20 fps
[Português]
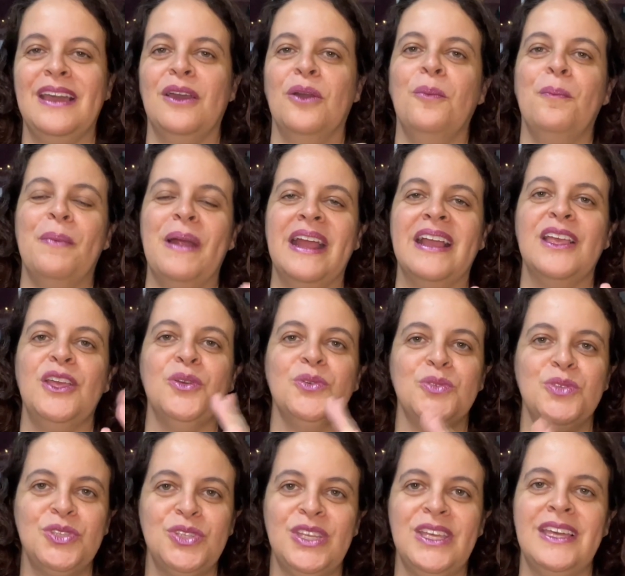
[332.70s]
que o Park
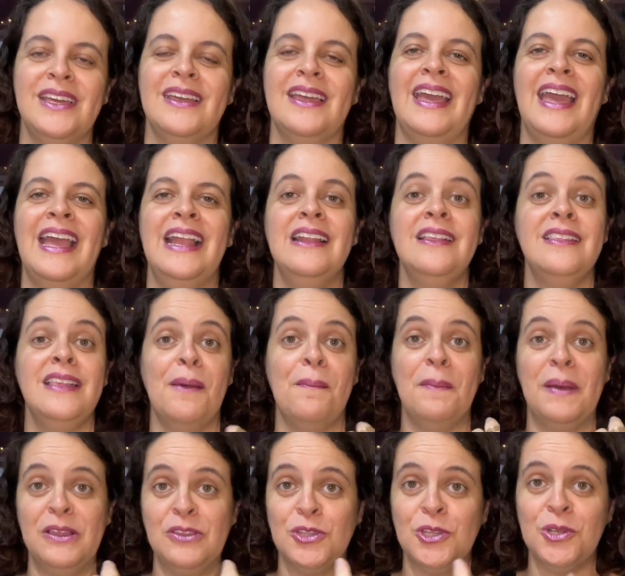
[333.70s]
Hyun-sik, ele se
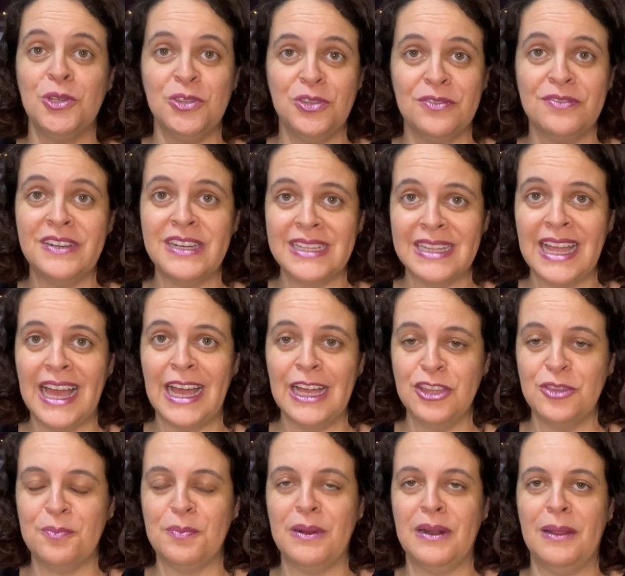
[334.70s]
apaixonou de
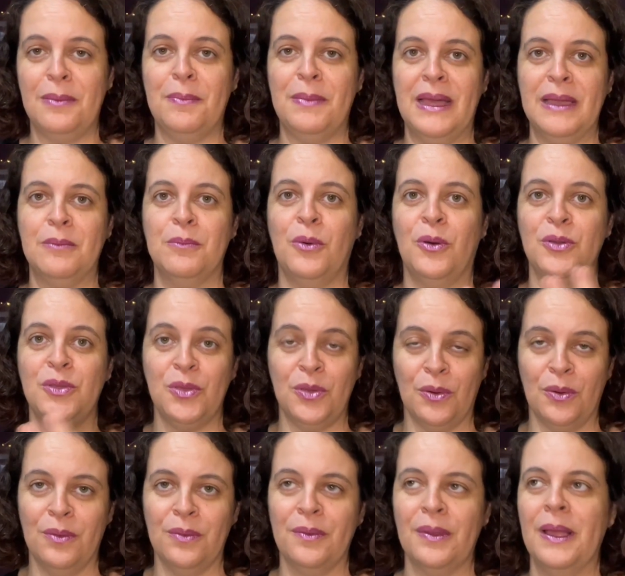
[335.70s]
verdade o Park bon
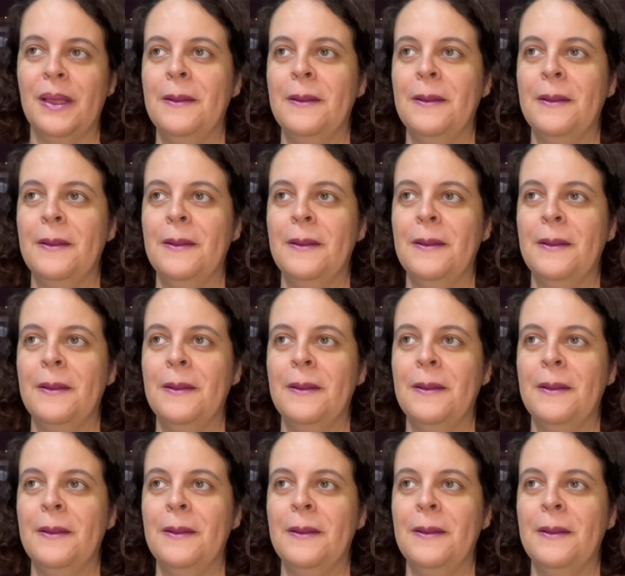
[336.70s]
yeon